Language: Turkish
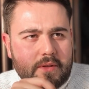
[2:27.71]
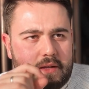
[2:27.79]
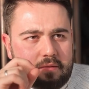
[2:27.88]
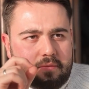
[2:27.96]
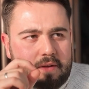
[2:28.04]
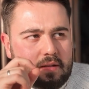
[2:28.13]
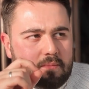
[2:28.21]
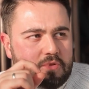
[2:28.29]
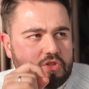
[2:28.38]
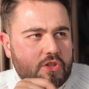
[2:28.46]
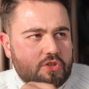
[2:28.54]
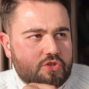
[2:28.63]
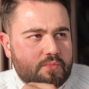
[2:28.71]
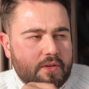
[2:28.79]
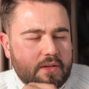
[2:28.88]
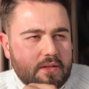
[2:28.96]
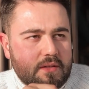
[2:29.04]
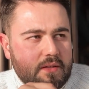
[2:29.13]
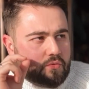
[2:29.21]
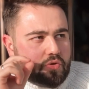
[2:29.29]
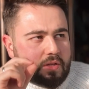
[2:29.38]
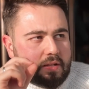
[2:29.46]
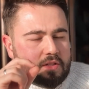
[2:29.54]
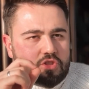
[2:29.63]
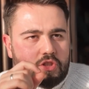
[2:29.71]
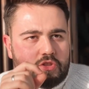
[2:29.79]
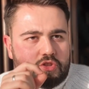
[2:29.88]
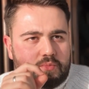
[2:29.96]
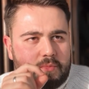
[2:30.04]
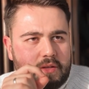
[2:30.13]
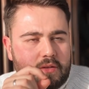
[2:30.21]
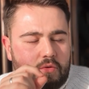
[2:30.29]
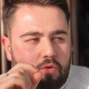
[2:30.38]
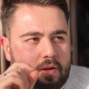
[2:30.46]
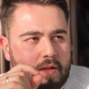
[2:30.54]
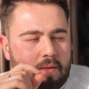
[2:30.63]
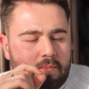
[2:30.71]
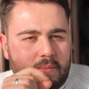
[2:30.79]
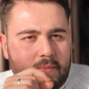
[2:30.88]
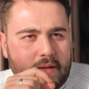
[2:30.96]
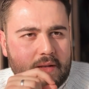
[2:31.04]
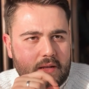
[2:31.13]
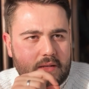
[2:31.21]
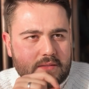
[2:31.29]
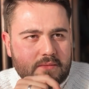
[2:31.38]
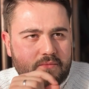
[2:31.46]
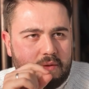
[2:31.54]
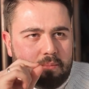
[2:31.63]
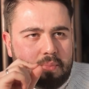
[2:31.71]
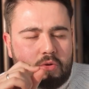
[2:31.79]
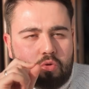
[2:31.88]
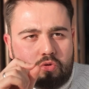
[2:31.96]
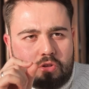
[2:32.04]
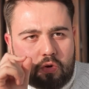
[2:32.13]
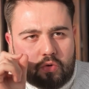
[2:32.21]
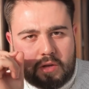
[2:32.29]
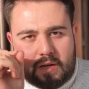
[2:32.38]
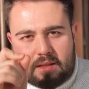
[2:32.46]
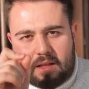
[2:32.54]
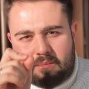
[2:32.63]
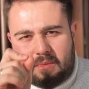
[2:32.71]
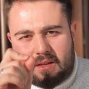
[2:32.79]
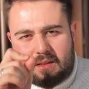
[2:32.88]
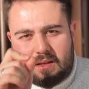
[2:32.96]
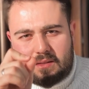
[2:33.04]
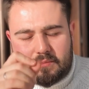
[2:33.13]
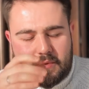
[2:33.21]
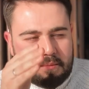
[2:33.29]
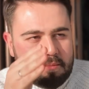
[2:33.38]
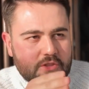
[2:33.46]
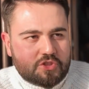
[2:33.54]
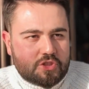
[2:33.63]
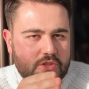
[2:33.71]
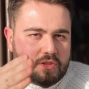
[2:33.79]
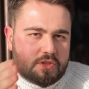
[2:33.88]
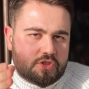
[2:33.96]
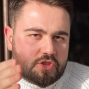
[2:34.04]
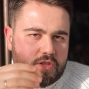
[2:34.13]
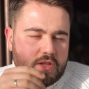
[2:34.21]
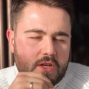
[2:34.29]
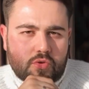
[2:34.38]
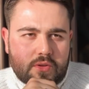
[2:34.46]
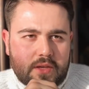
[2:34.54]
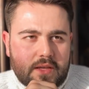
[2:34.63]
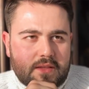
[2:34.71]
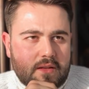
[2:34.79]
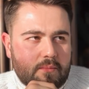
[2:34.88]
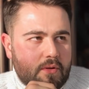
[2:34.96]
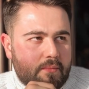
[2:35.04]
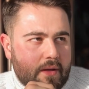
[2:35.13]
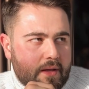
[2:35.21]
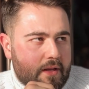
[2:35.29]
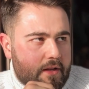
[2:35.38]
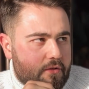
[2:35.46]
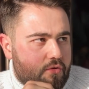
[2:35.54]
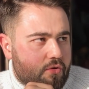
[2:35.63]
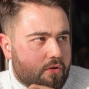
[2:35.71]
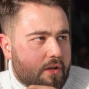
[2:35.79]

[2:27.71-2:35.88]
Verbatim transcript: Yani verimli çalışmayı, düzenli çalışmayı öğrenebilmek lazım ve bir konuya odaklanmak lazım. Yani başladığın işi sonuna getirebilmen gerekiyor.